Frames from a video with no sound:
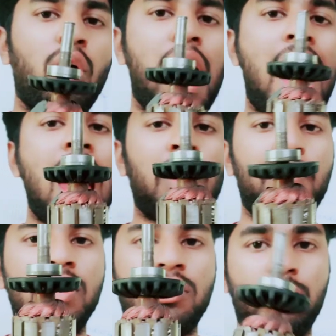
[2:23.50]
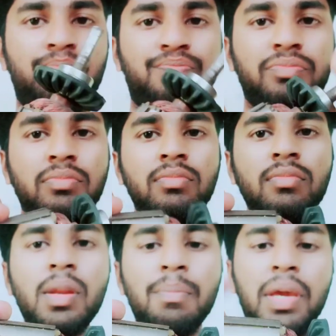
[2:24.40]
ఒక ఆర్మేచరు
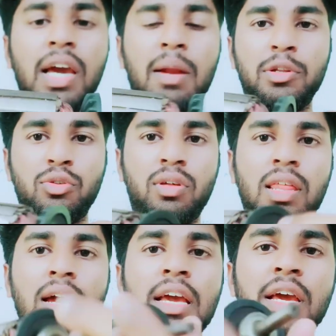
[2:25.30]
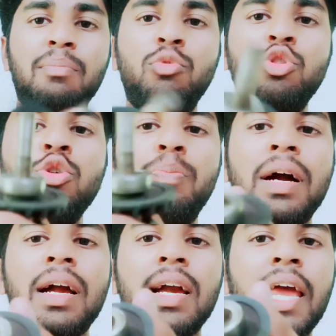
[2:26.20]
మీకు కనపడుతుంది కదా ముందు
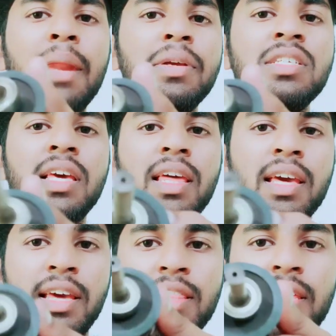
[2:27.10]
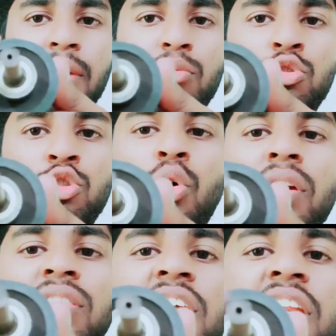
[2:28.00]
పక్క కనిపించేది ఏదైతే ఉందో
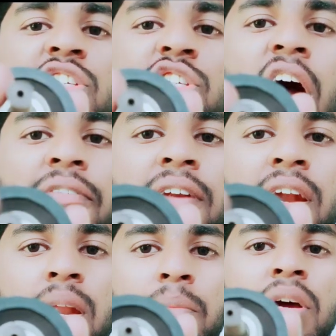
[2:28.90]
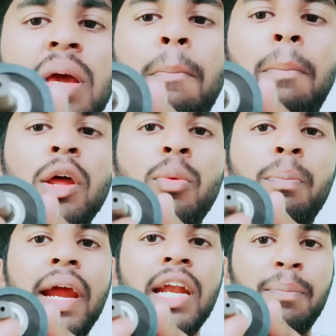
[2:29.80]
దీన్ని షాఫ్ట్ అంటాం మనకు
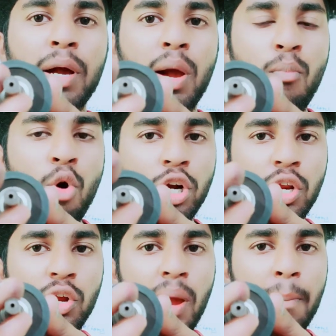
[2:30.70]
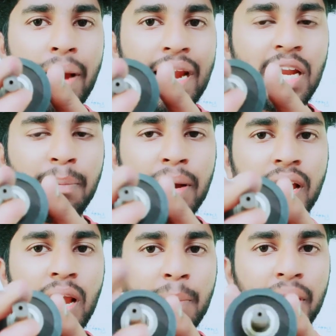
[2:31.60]
బయట పక్క మోటార్ యొక్క బయట పక్క
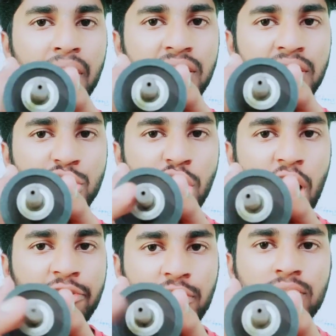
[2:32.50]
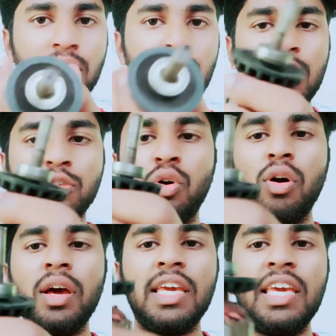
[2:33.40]
కనపడేది ఈ షాఫ్ట్ సో
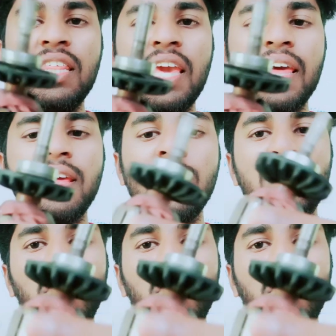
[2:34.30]
ఇది ఏదైతే